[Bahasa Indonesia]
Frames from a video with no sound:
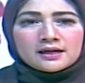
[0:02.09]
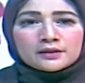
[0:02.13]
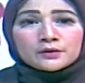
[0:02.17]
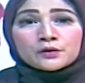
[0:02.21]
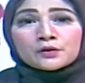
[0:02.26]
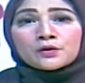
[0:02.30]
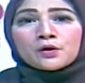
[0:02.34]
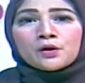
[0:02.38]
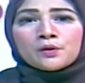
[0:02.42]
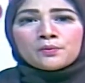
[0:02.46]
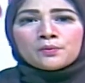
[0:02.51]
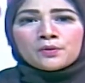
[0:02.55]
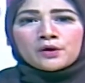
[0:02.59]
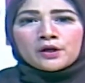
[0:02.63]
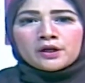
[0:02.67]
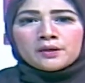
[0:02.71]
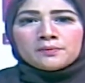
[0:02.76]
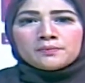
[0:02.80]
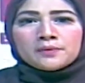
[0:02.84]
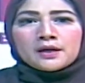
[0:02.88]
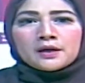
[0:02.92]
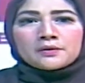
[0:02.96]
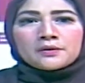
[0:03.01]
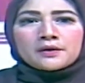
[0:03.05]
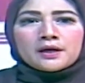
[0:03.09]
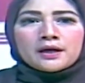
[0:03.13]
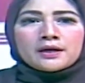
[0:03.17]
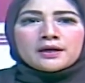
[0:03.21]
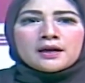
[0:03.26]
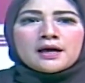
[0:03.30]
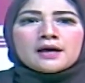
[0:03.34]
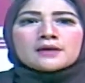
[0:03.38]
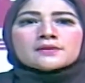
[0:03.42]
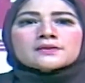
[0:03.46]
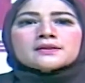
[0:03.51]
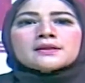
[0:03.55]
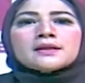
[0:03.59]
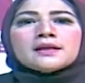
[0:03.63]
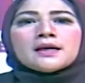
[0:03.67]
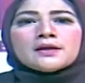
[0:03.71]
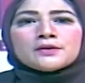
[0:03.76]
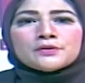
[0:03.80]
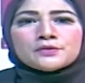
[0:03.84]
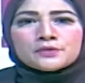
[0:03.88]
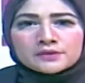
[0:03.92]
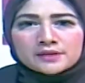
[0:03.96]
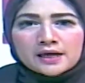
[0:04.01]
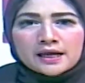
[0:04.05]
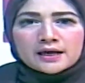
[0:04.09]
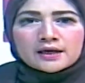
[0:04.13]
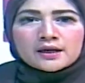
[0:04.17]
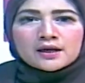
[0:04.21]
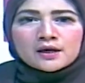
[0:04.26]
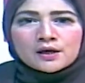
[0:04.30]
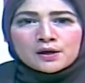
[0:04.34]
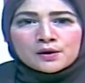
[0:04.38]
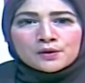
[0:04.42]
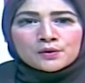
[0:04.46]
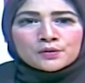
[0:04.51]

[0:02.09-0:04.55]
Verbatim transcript: atau KOBOI melakukan aksi lanjutan